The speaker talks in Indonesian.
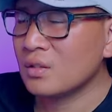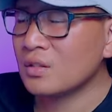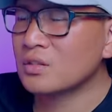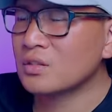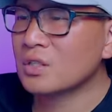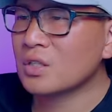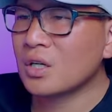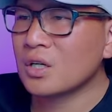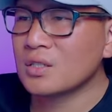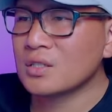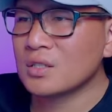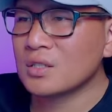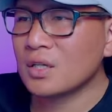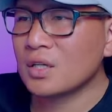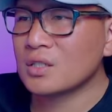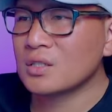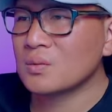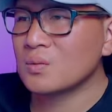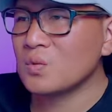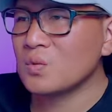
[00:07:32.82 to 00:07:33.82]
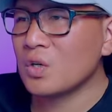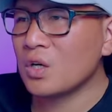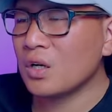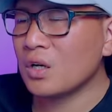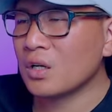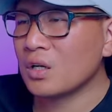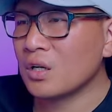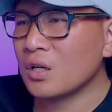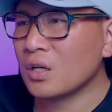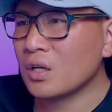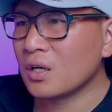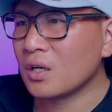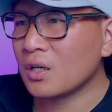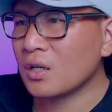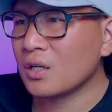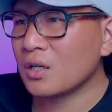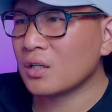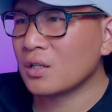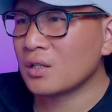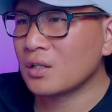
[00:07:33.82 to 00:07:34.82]
Segar-segar semua ya.
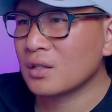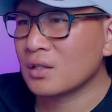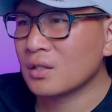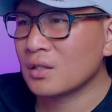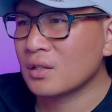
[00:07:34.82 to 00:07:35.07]
Iya,